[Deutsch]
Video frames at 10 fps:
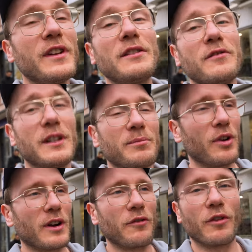wilden, wilden
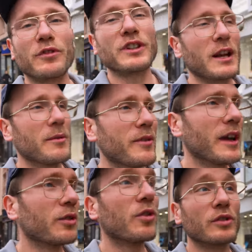Burger.
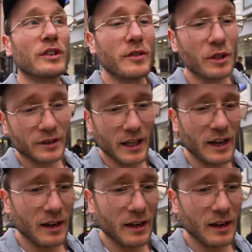5-Sterne-Bewertung. Guckt euch die Videos gerne